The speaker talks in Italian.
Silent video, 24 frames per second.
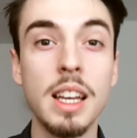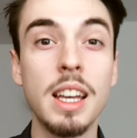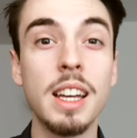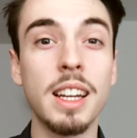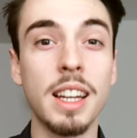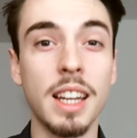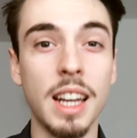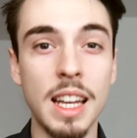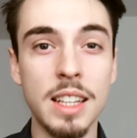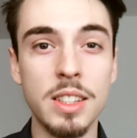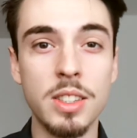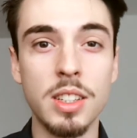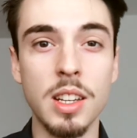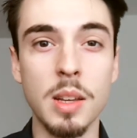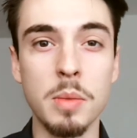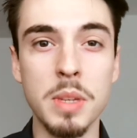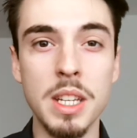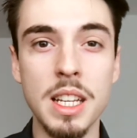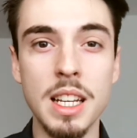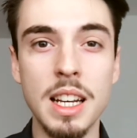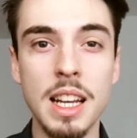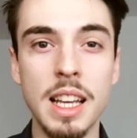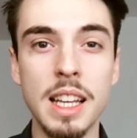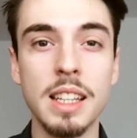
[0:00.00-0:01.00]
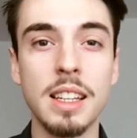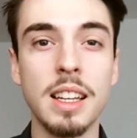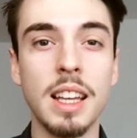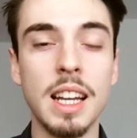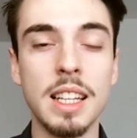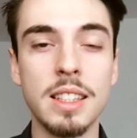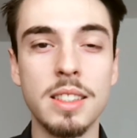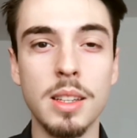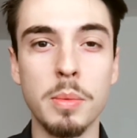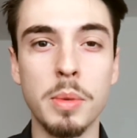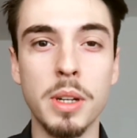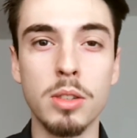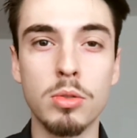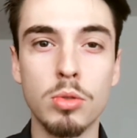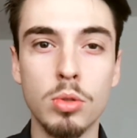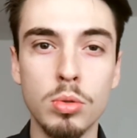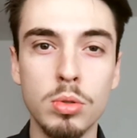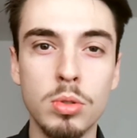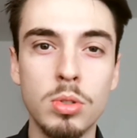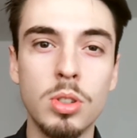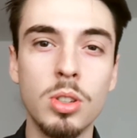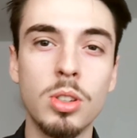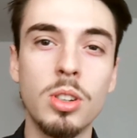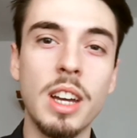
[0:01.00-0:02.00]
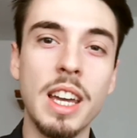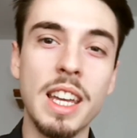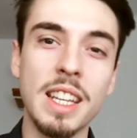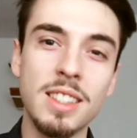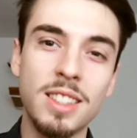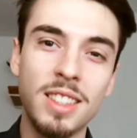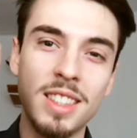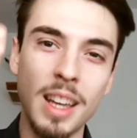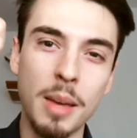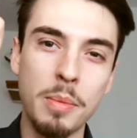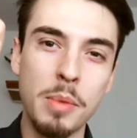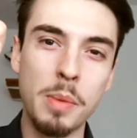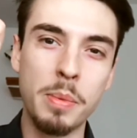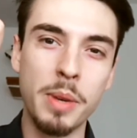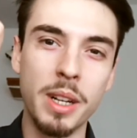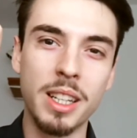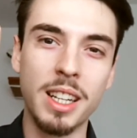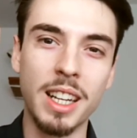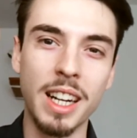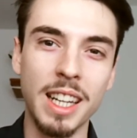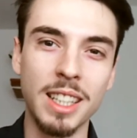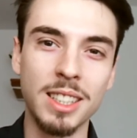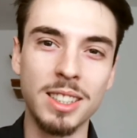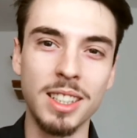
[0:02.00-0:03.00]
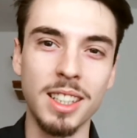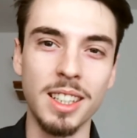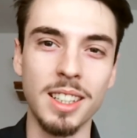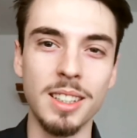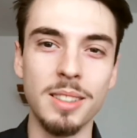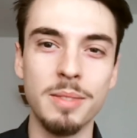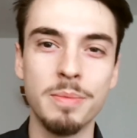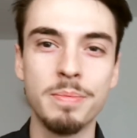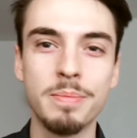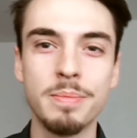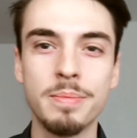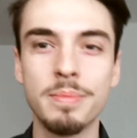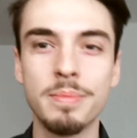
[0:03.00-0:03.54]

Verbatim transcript: Grazie mille, grazie per tutto e insieme per crescere!